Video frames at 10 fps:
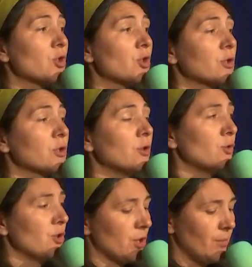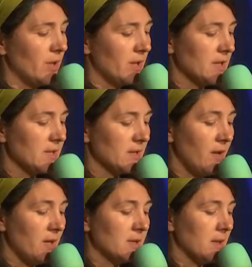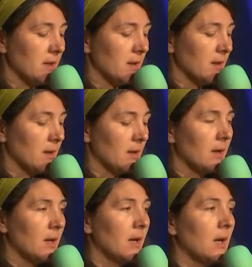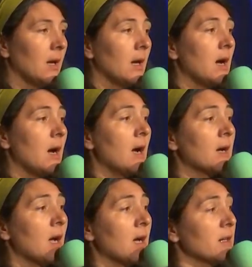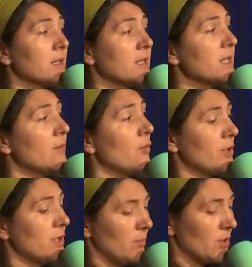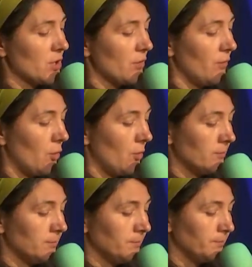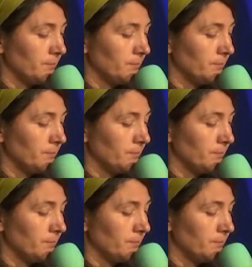может лучше быть на свете? А как сегодня мы живем?